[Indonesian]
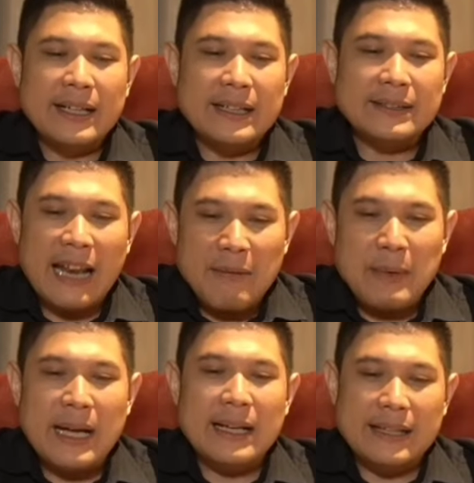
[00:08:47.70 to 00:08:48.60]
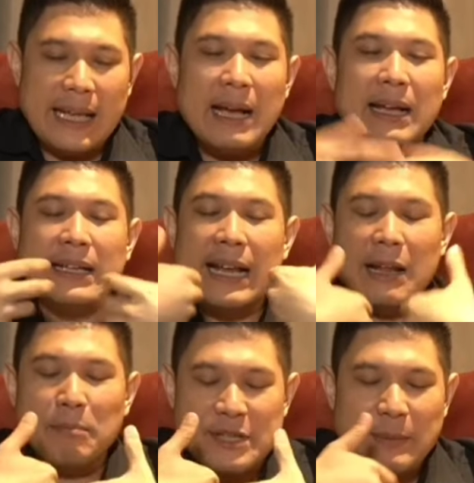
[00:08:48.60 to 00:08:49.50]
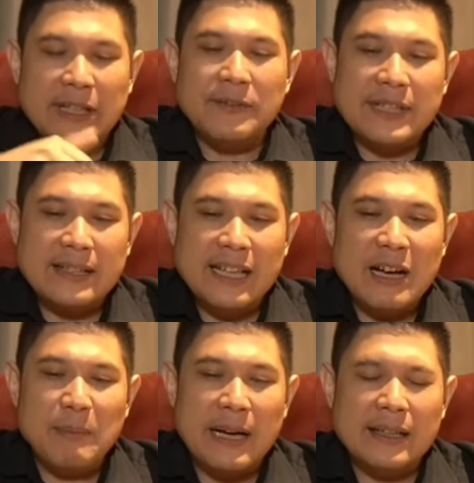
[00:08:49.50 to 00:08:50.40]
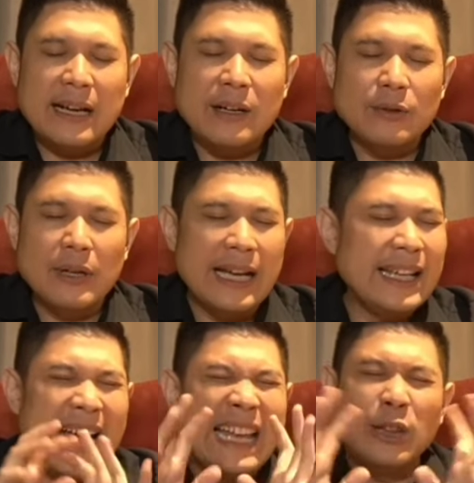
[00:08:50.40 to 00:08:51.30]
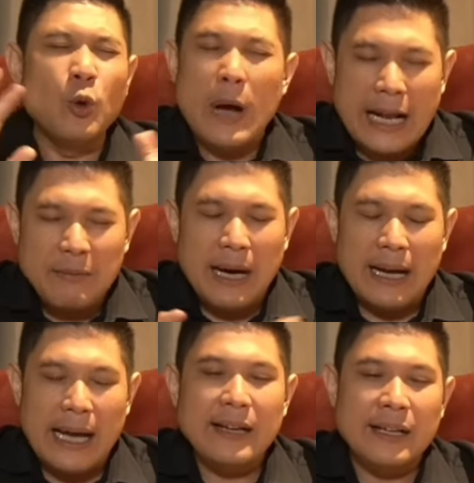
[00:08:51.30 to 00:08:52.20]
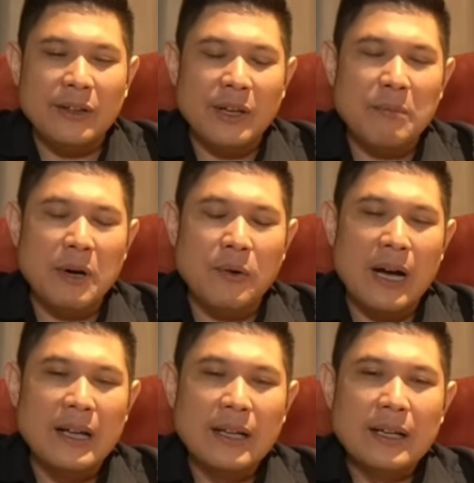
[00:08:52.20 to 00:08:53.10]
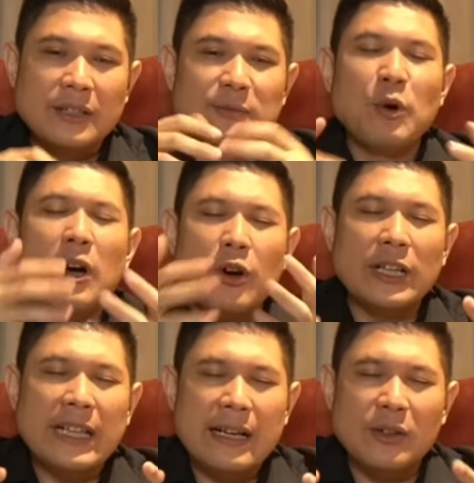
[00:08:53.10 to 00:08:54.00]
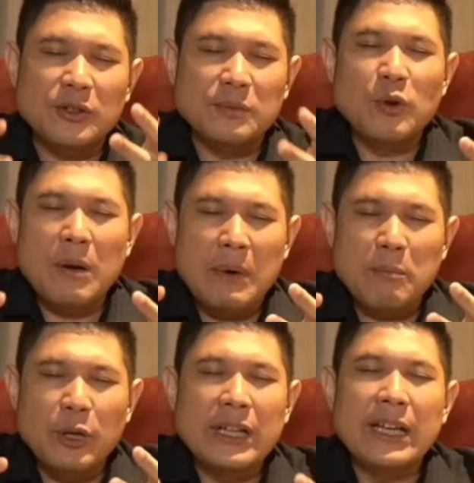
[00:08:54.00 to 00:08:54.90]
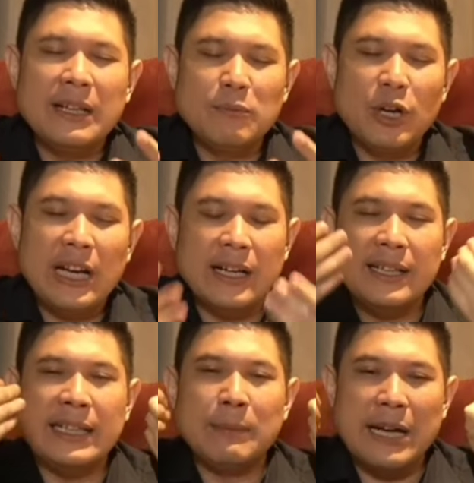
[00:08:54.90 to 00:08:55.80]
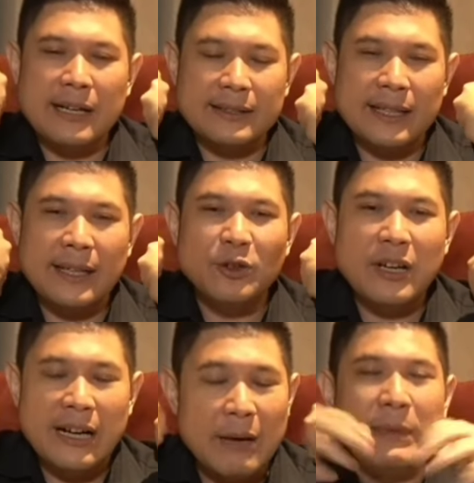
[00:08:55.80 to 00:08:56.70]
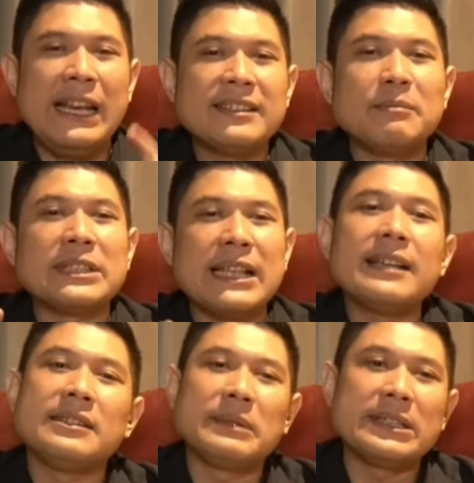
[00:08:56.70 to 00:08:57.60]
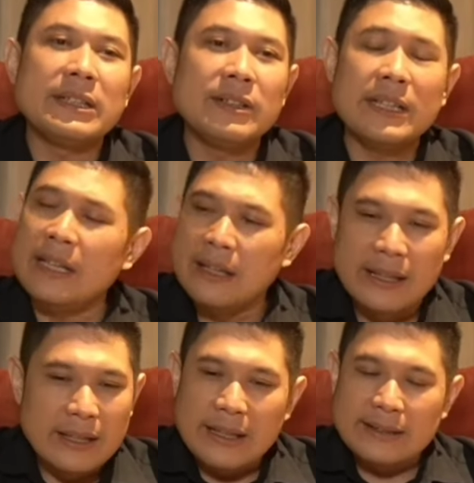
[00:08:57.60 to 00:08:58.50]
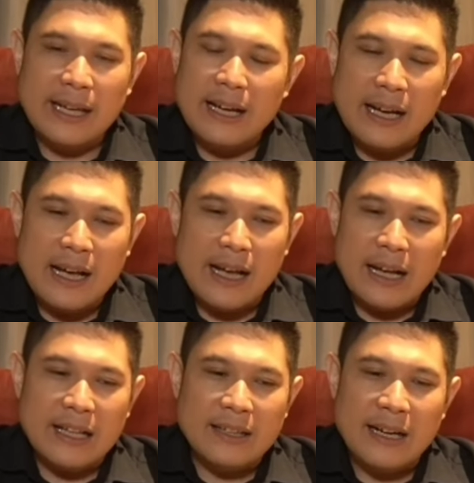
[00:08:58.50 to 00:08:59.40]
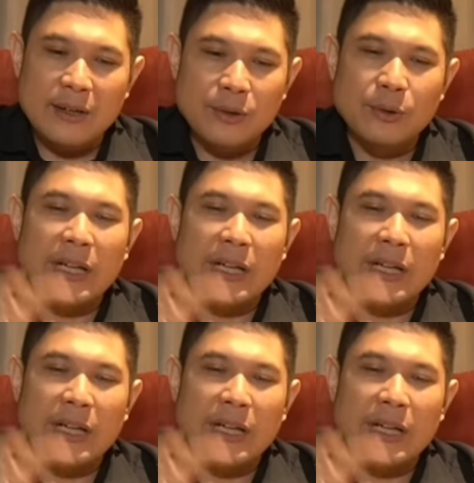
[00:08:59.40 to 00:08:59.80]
selama ya dalam perspektif saya saya nggak pernah terlalu nggak hitungan bahkan gitu ya bahwa semua konten atau semua apapun keilmuan yang dititipkan ke saya itu adalah milik semesta sih mas gitu jadi saya nggak nggak terlalu